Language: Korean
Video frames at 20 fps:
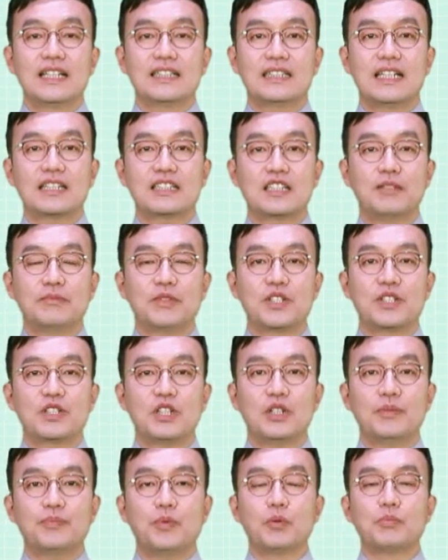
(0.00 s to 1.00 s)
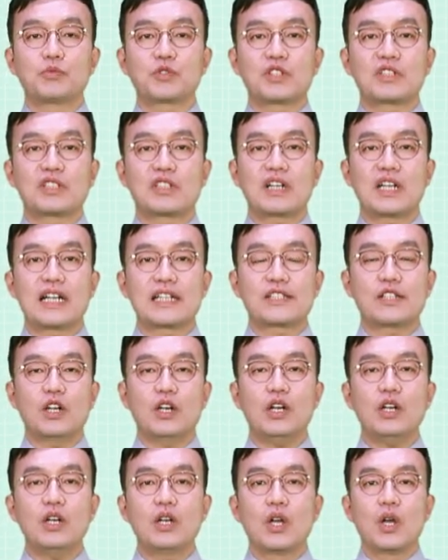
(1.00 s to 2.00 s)
자, 그럼 먼저 본문으로
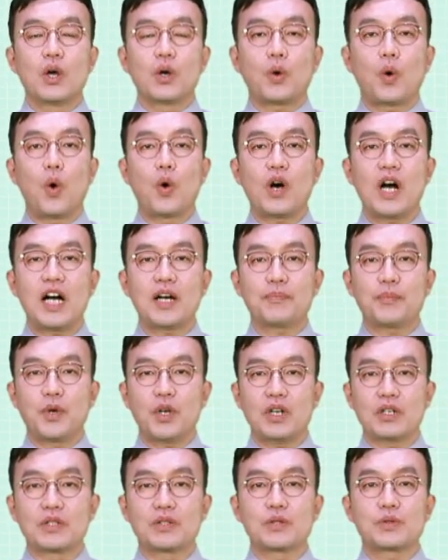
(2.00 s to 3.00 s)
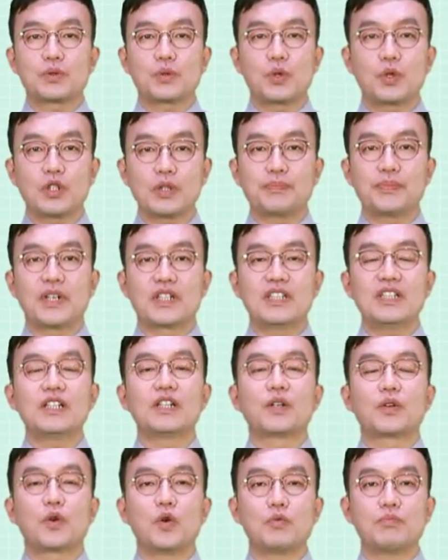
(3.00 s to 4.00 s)
들어가서 공항 표현, 초급
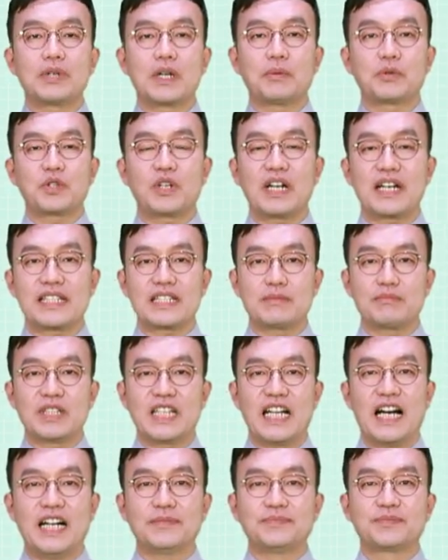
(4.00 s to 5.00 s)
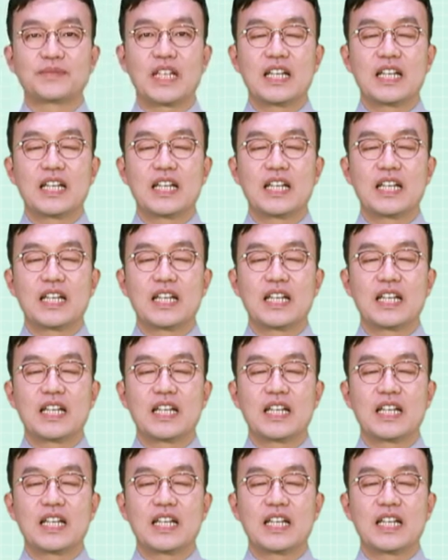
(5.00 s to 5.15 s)
표현을 공부해 보도록 하겠습니다.